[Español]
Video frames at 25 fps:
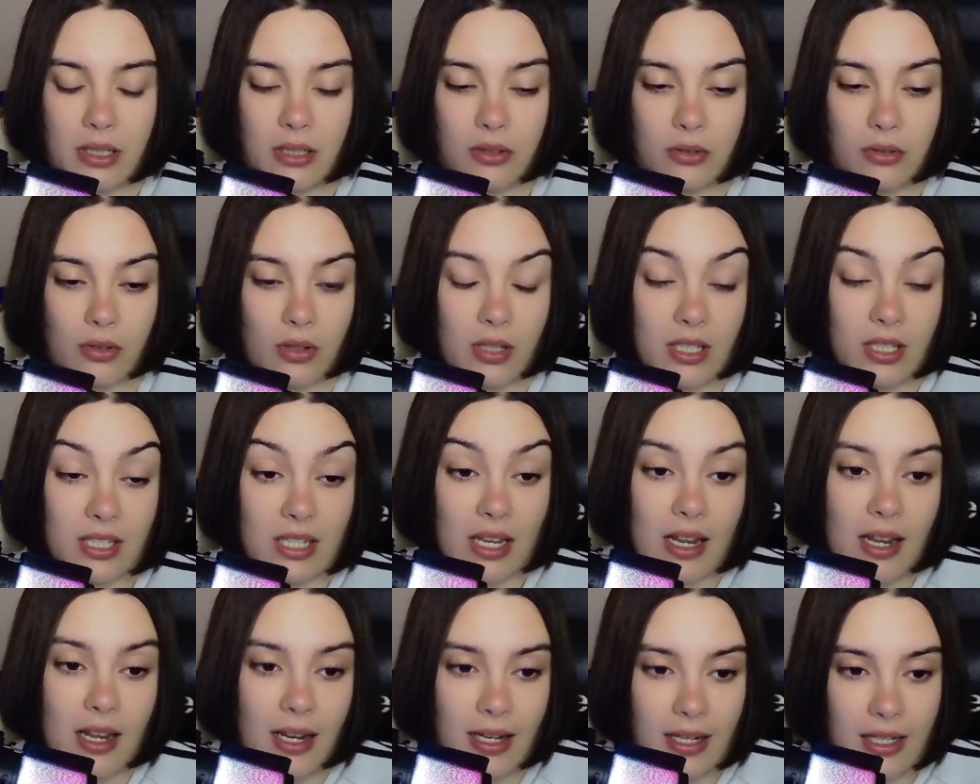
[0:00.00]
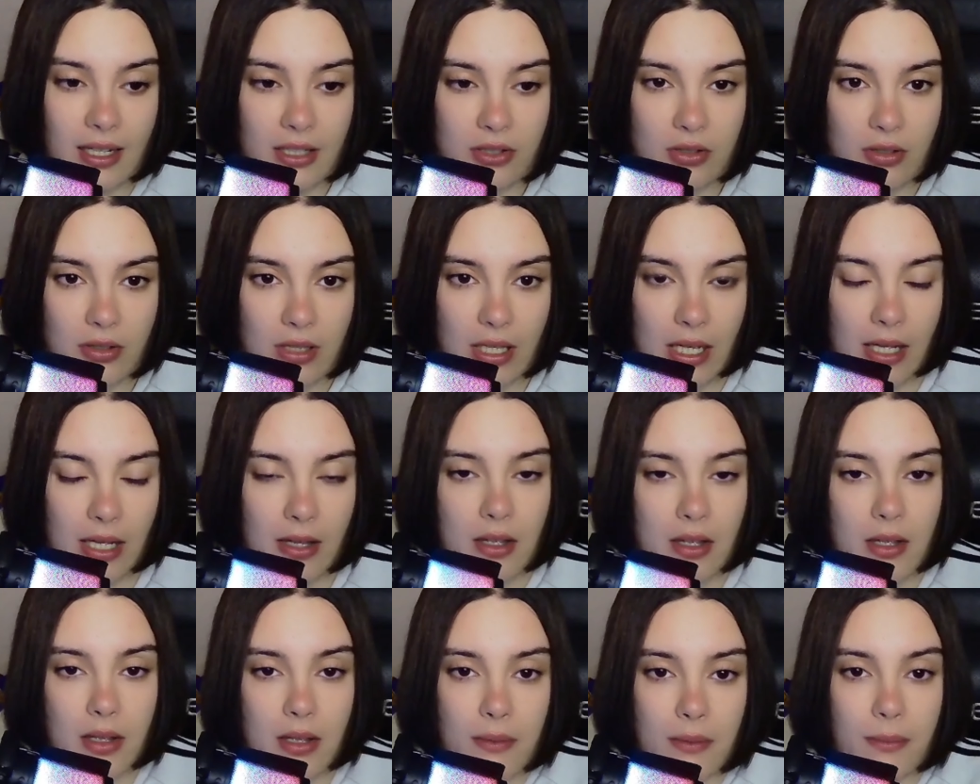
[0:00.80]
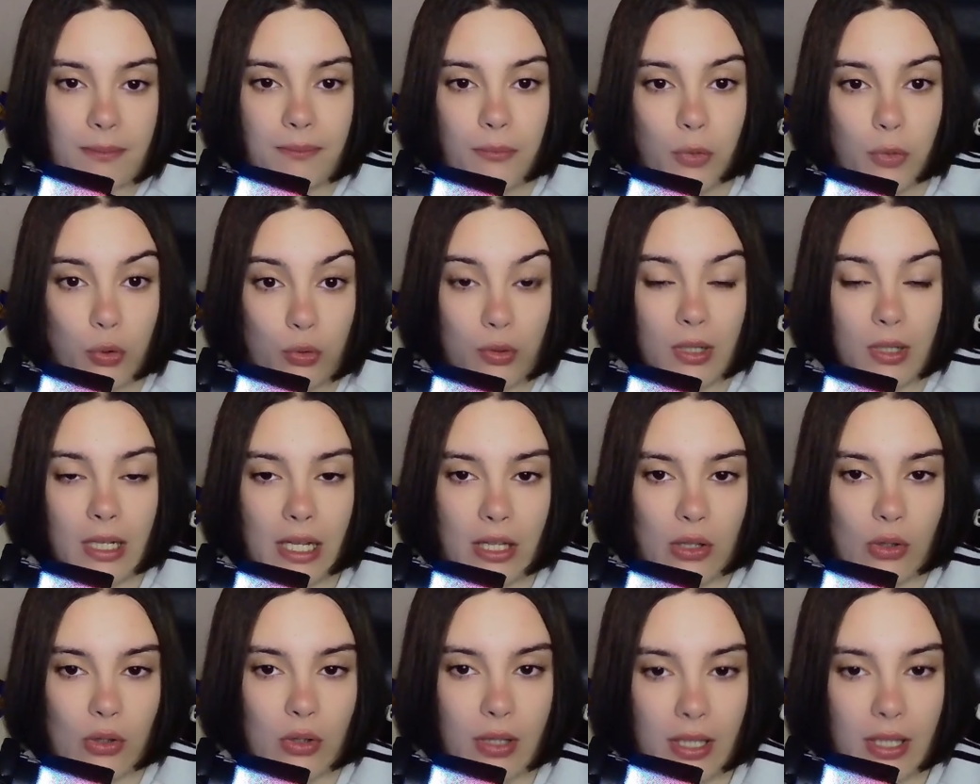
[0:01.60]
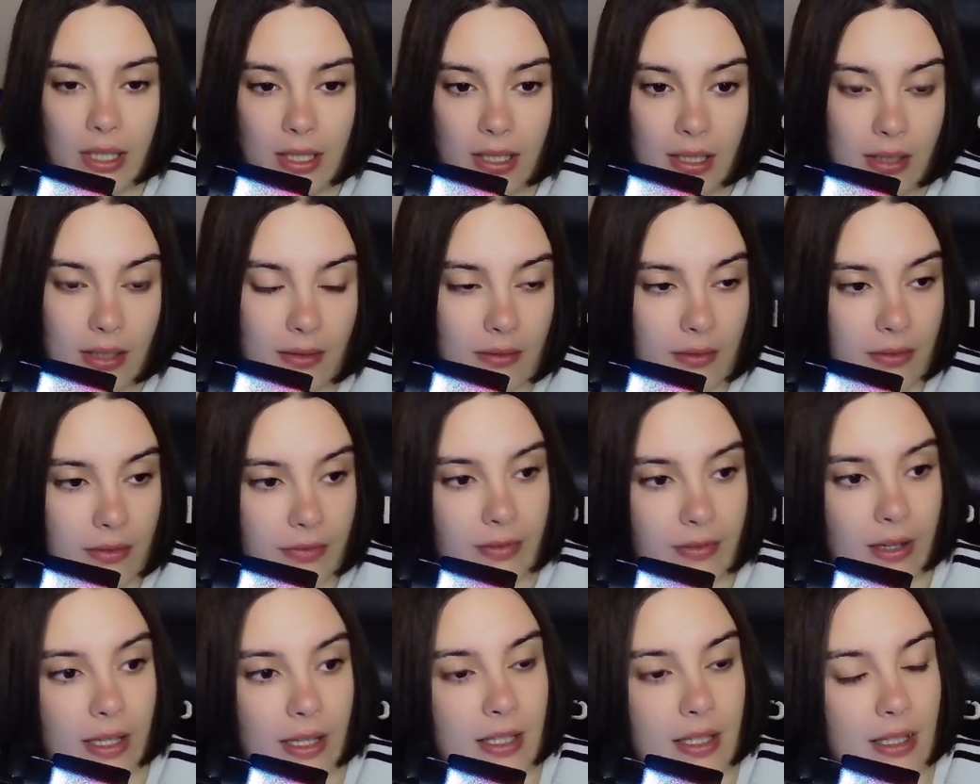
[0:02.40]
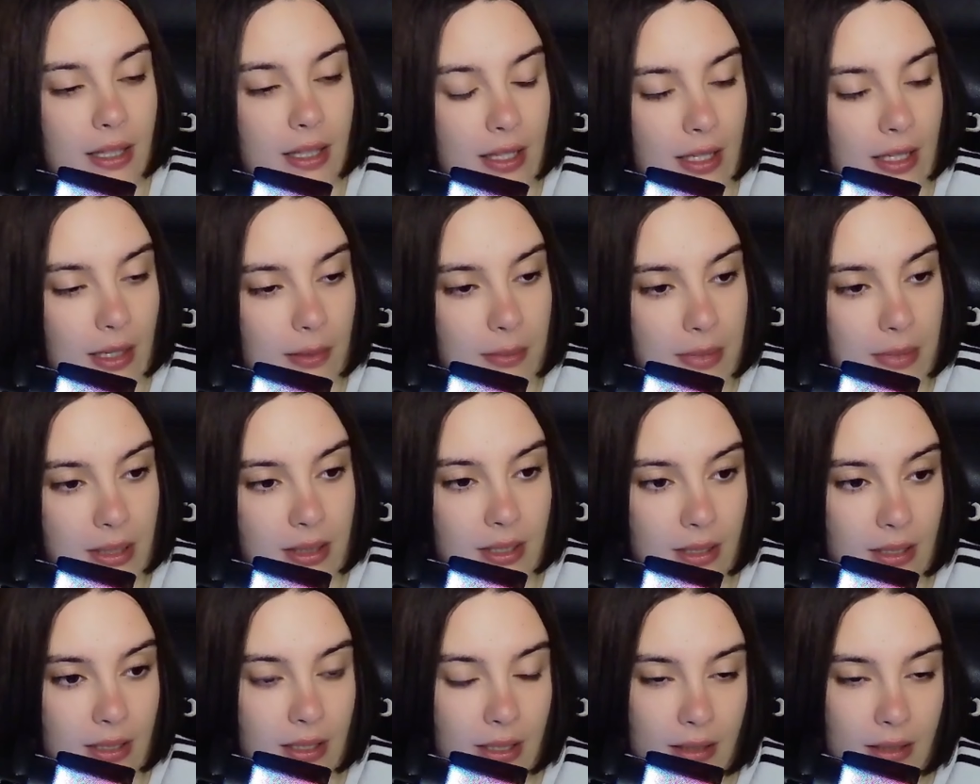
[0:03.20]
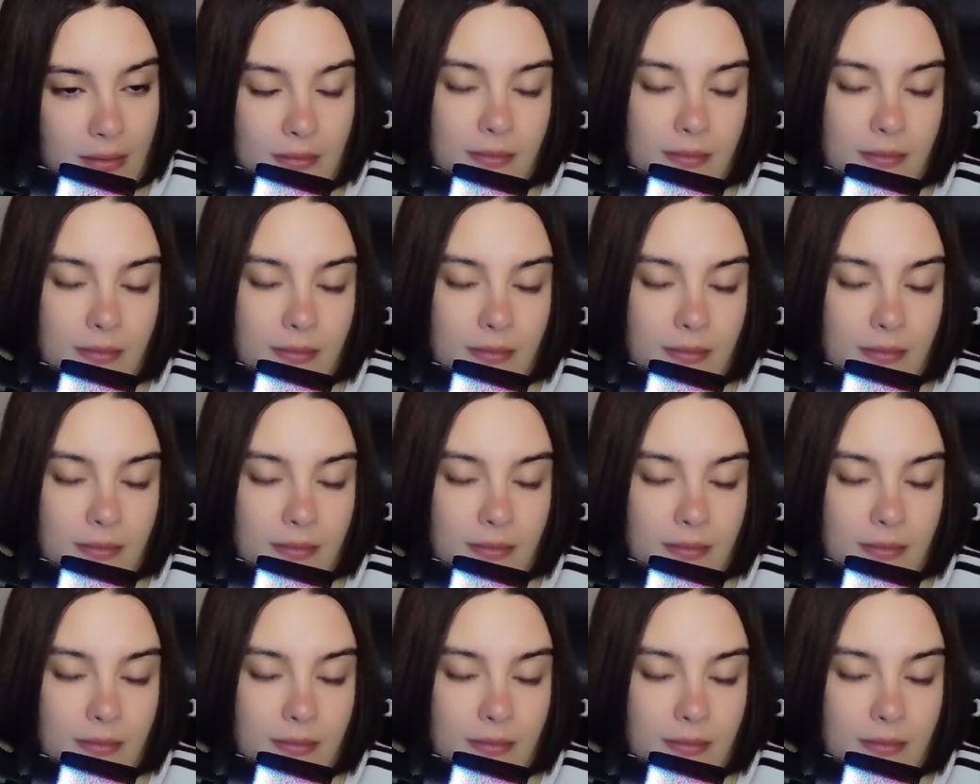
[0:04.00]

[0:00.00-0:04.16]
Entonces, el hecho ya, por un lado, de que fallezca mi tía